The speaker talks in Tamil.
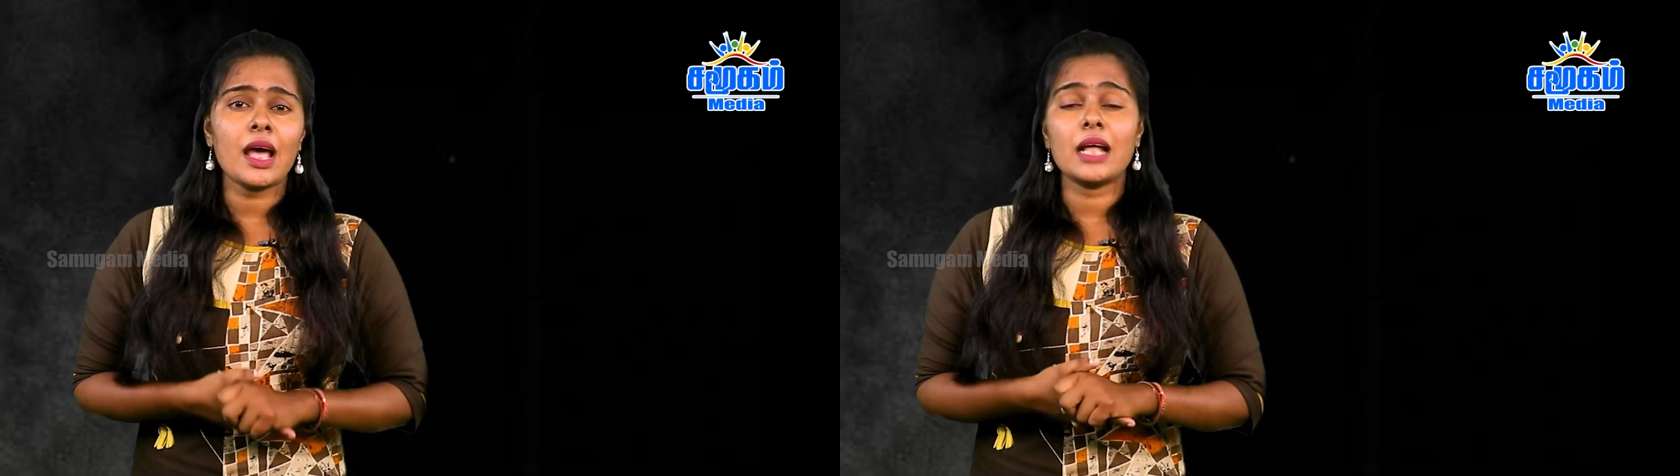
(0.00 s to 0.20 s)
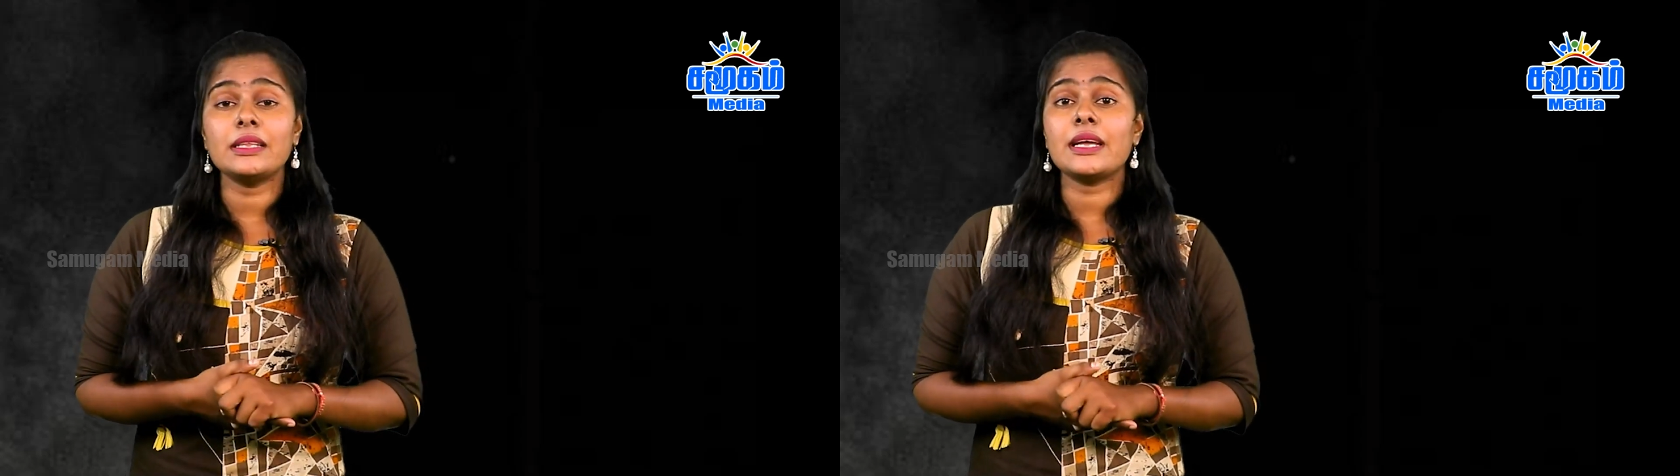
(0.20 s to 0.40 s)

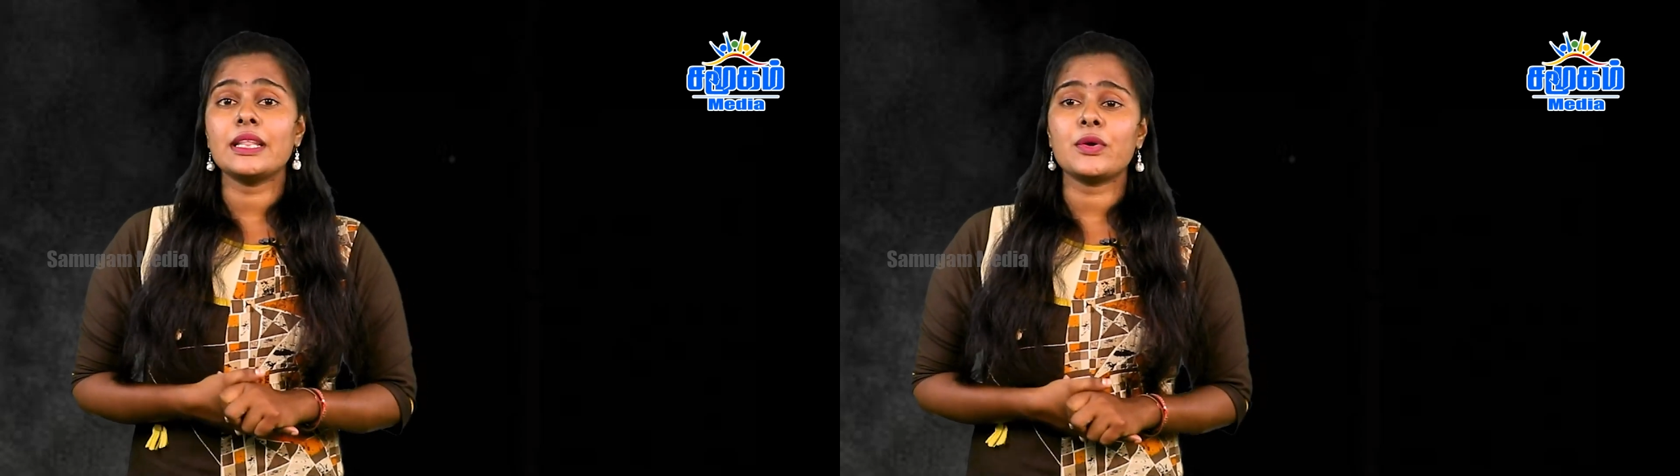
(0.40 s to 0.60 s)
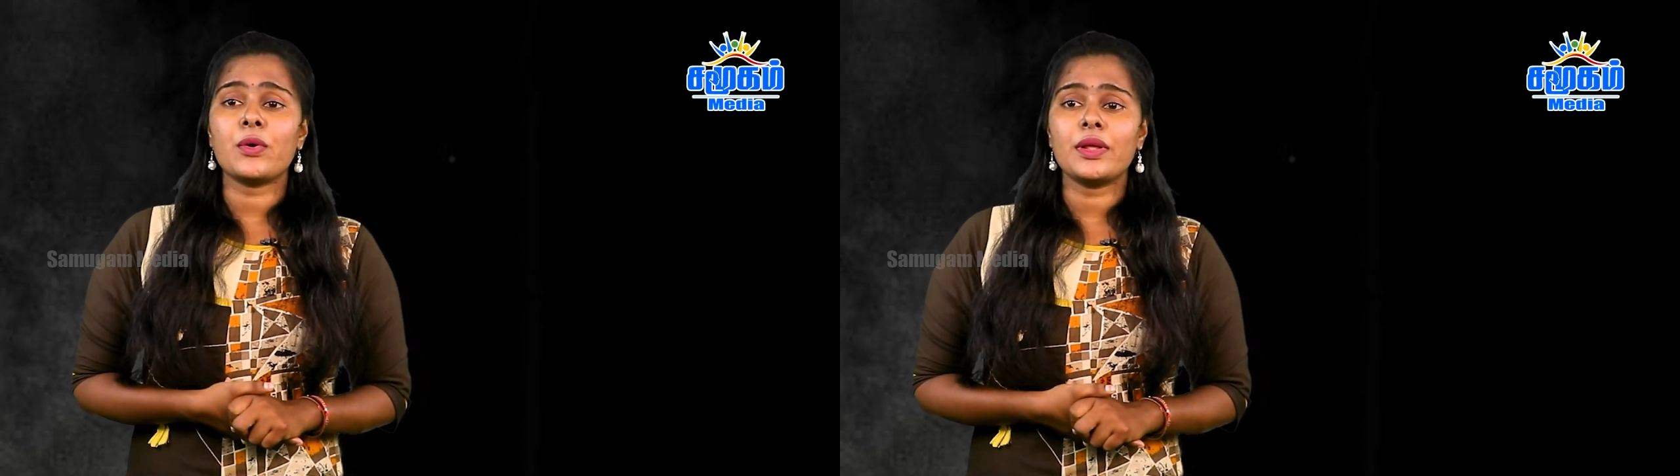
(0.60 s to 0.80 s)

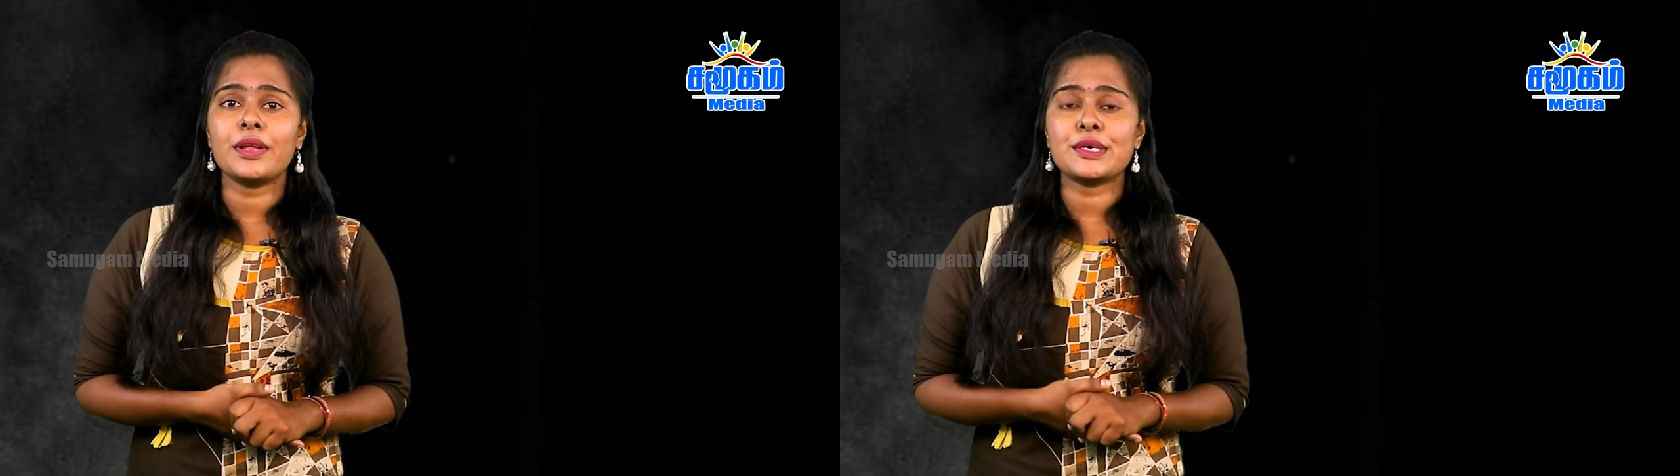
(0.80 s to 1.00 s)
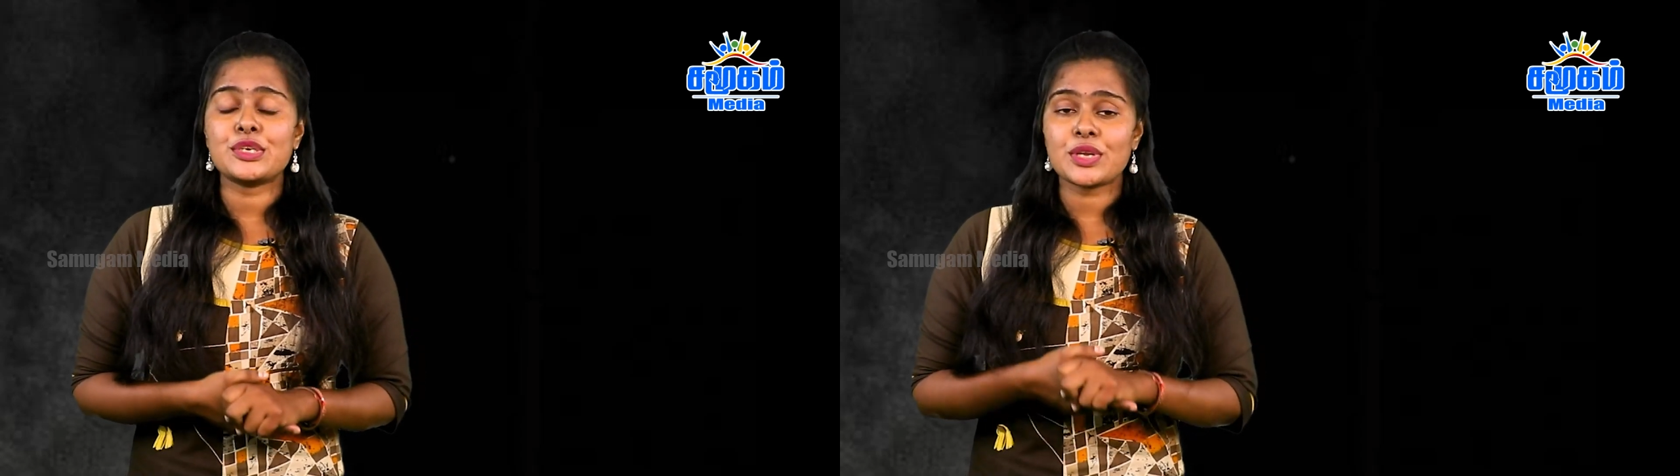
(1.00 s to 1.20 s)
அதிகரித்துக்
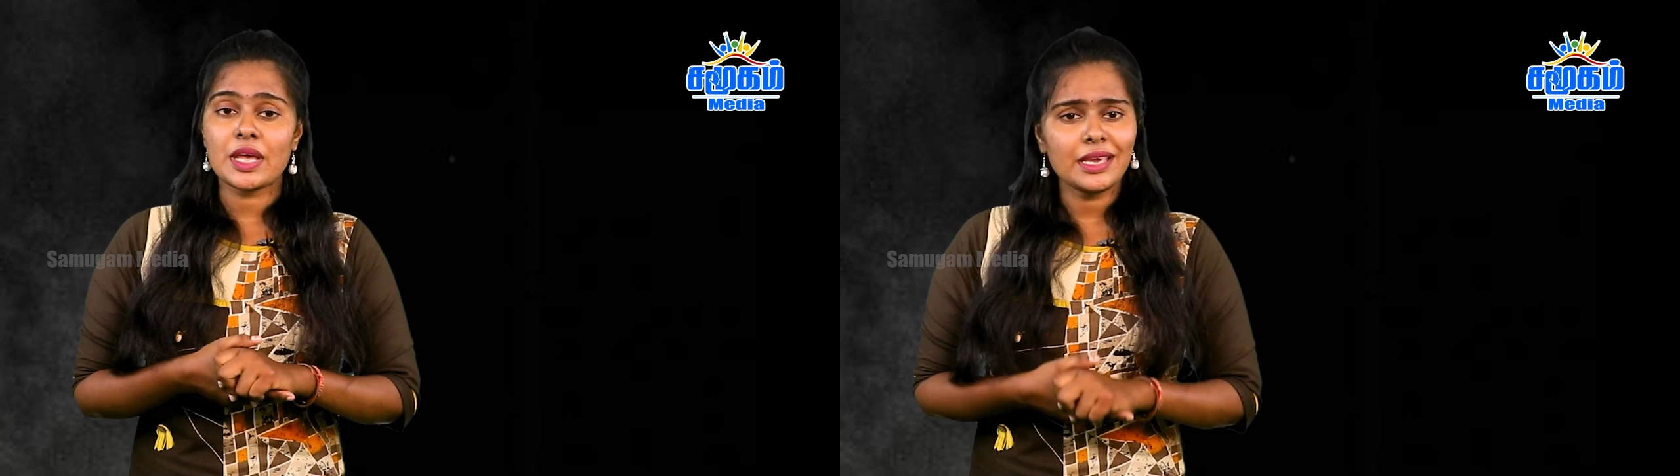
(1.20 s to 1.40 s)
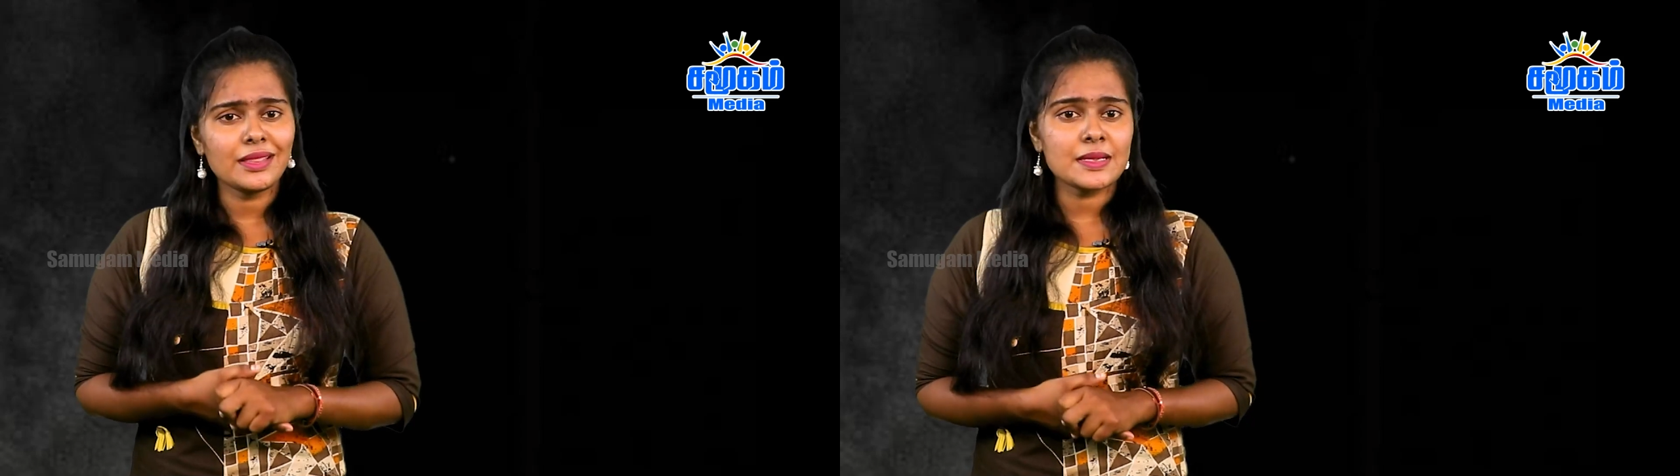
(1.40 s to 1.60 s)
கொண்டிருக்கின்ற
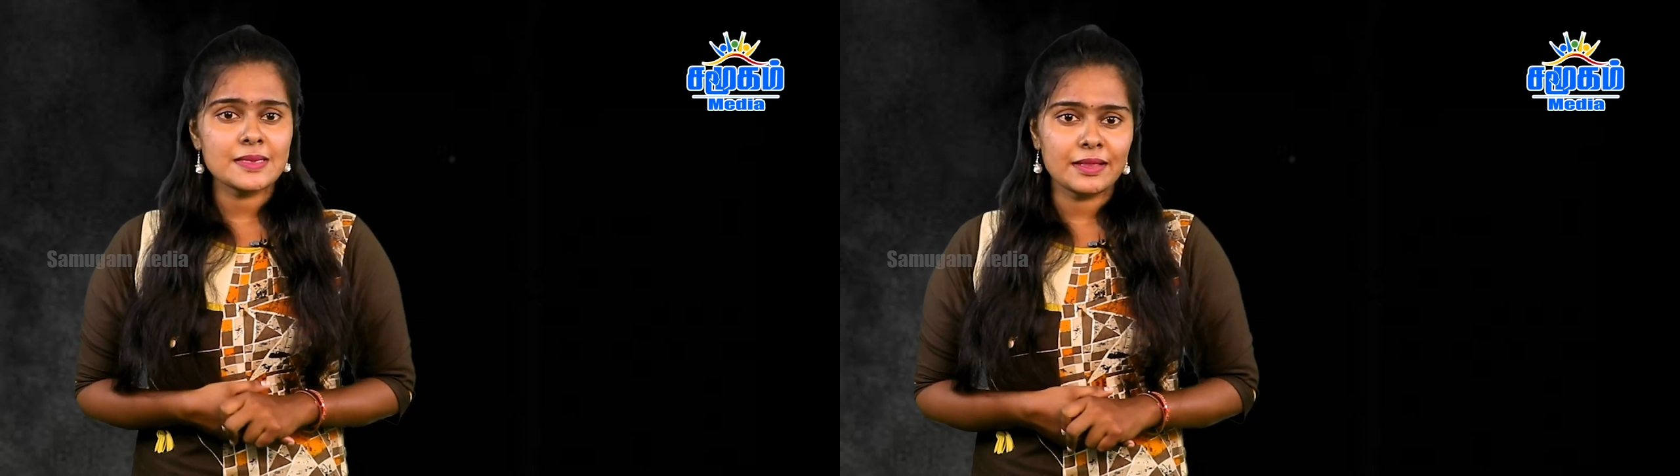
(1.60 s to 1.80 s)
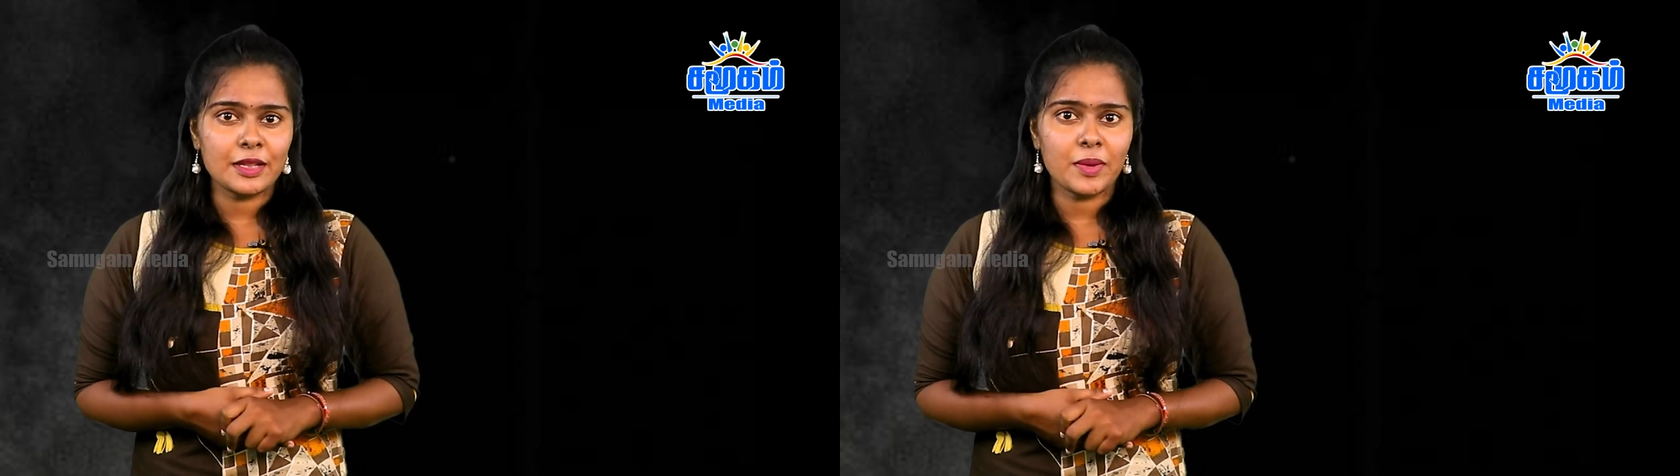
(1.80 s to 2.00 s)
இந்த
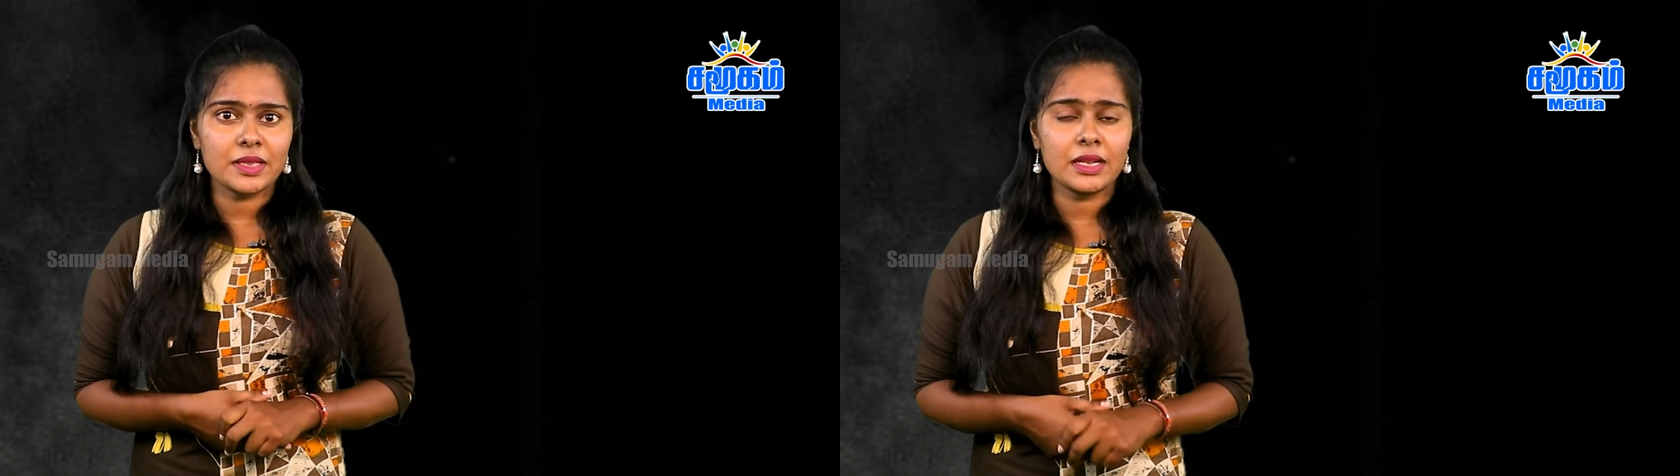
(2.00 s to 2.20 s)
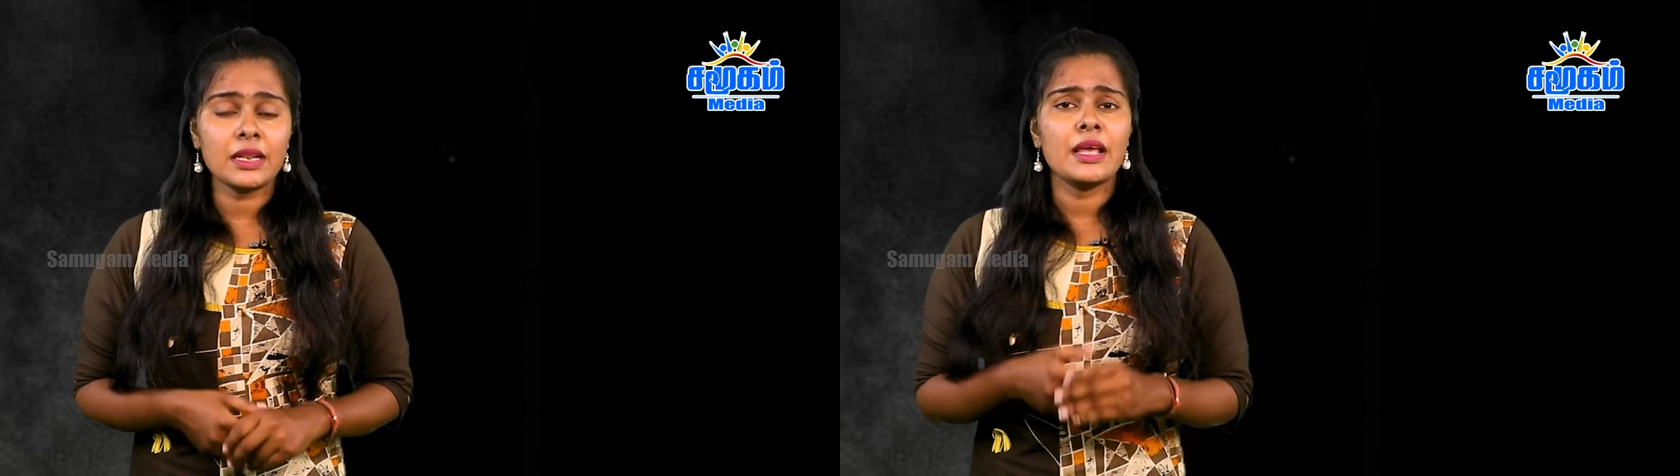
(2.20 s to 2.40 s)

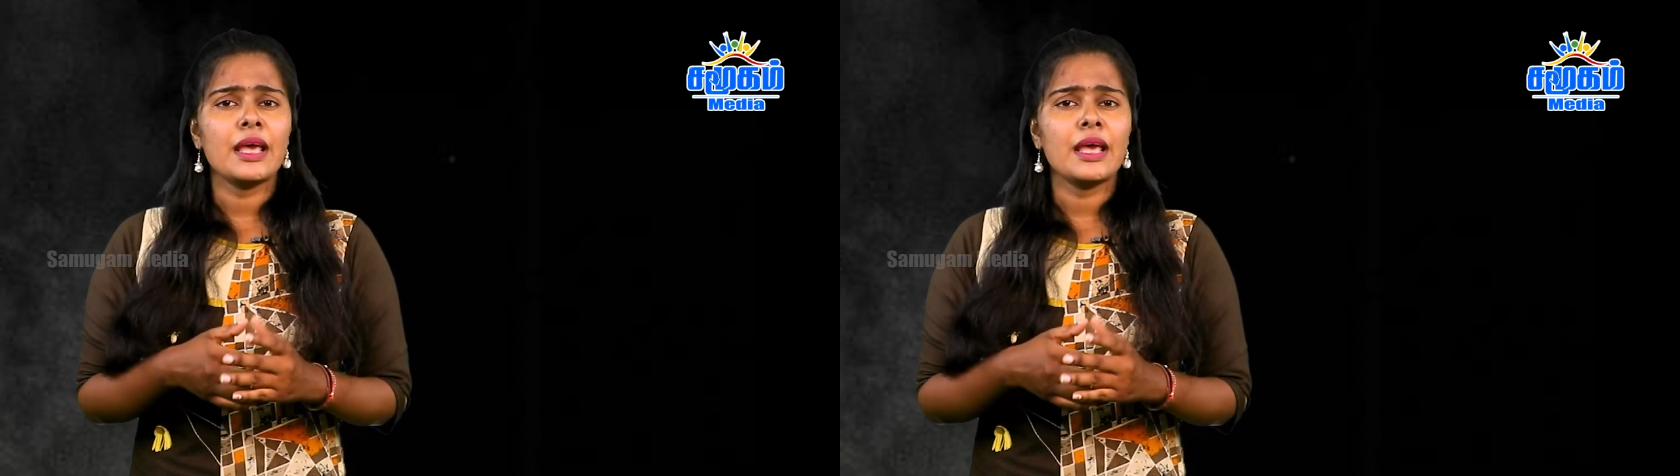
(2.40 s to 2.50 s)
சந்தர்ப்பத்தில்